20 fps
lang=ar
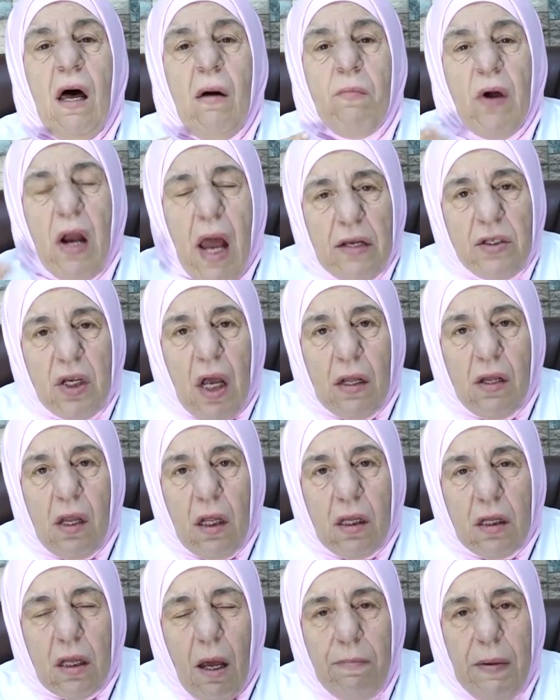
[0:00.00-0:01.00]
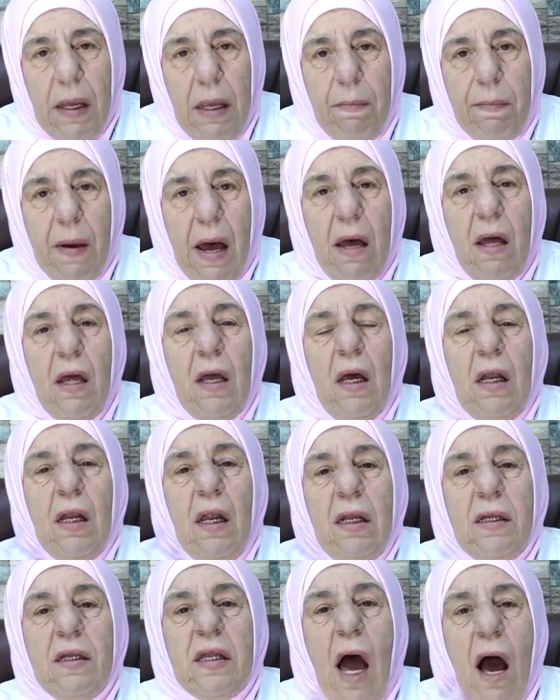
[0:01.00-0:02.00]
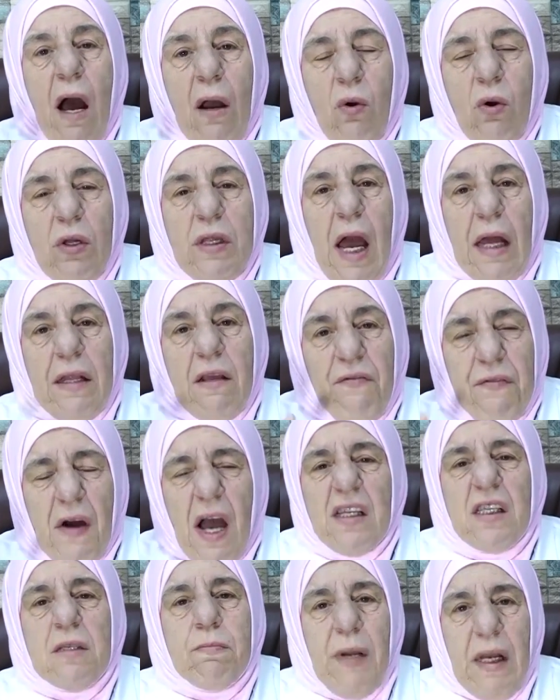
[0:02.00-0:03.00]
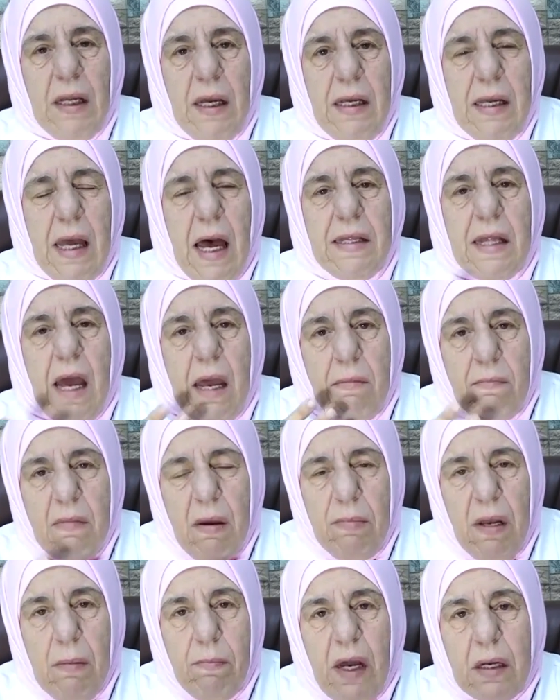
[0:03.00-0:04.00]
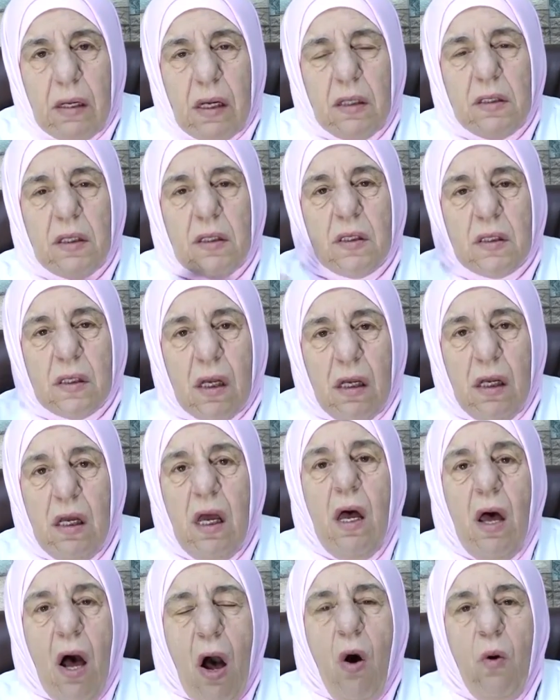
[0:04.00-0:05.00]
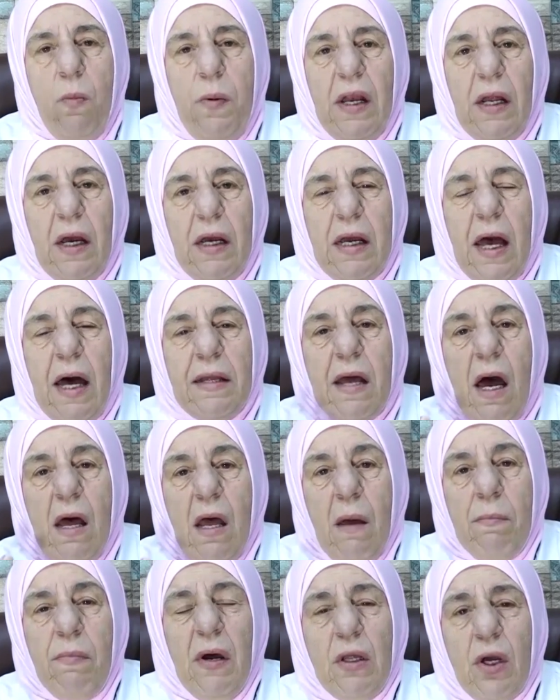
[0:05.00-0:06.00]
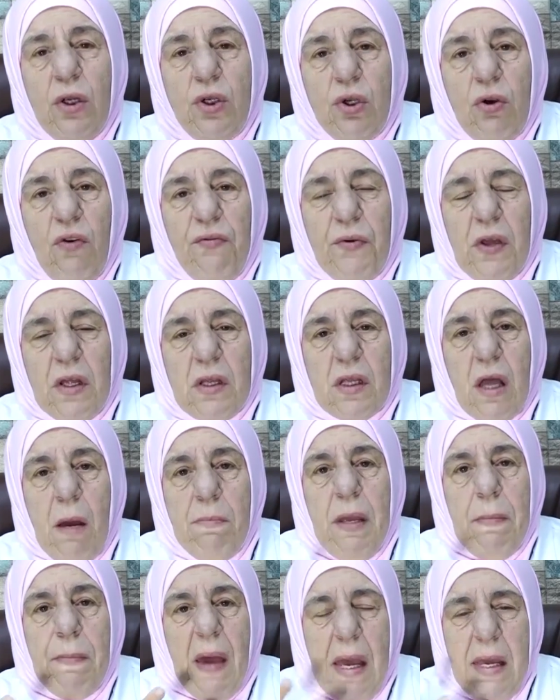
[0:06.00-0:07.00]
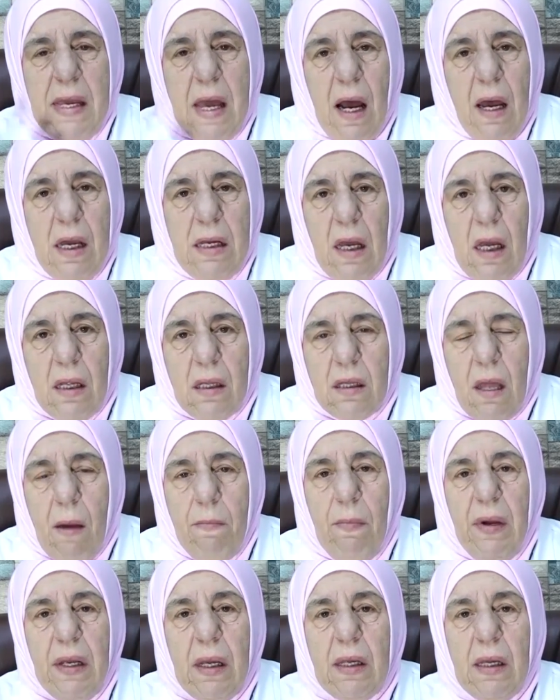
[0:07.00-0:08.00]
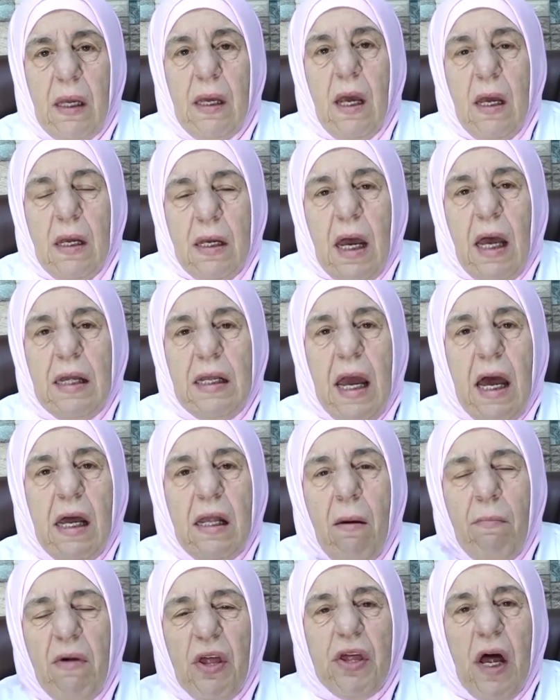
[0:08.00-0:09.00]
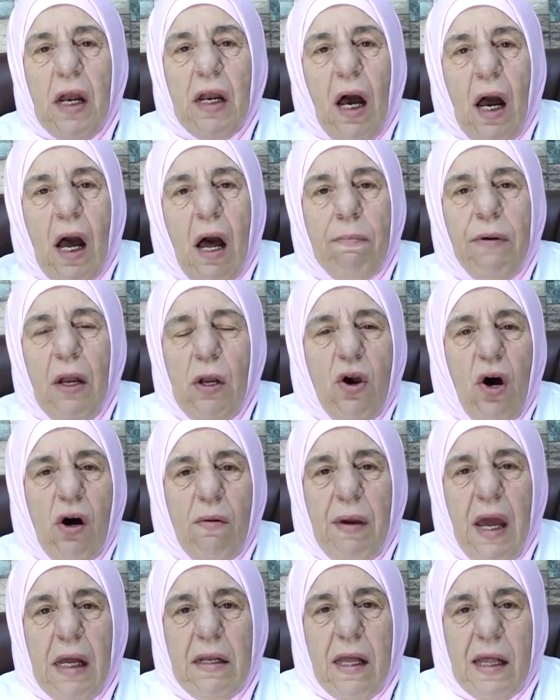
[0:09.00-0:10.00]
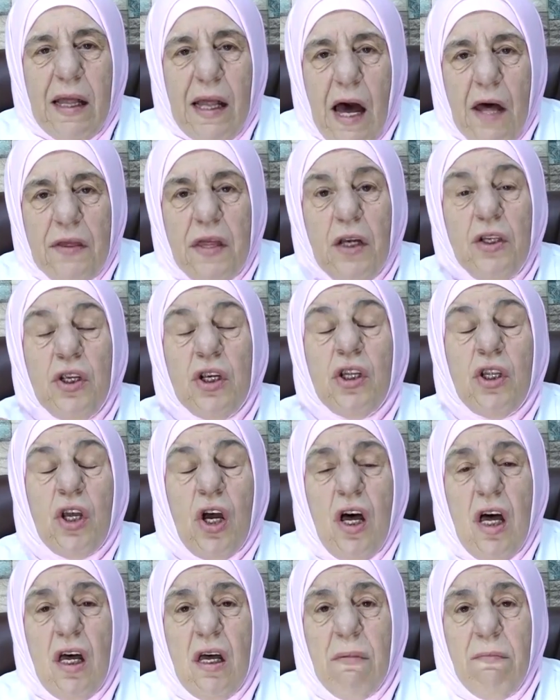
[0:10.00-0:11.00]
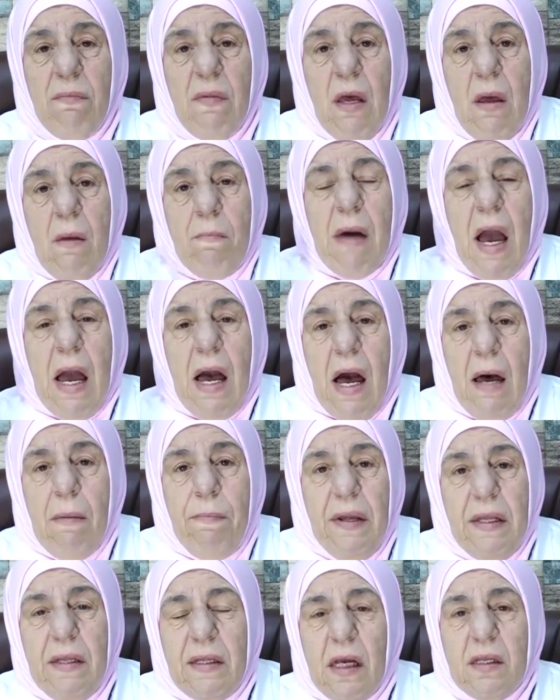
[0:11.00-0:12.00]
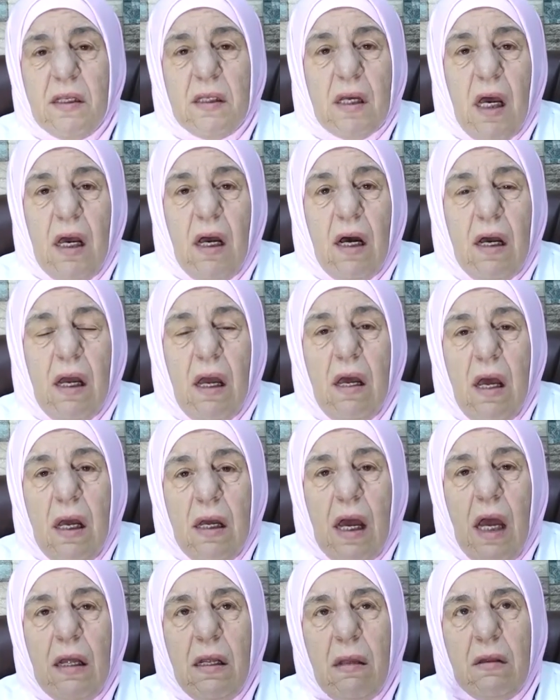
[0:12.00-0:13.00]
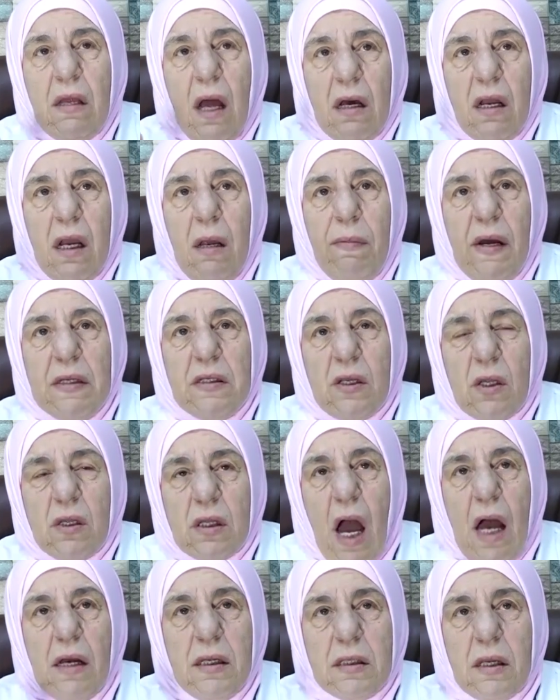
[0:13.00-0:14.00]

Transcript: مراجعة الطبيبة للتأكد يعني فحص بالعيادة إما بالمركز الصحي أو بالعيادة من تشوفك الطبيبة هي رايح تطمنك يعني أنا مثلا قبل يومين ثلاثة جيت أم معها بنت صغيرة يعني تقريبا 16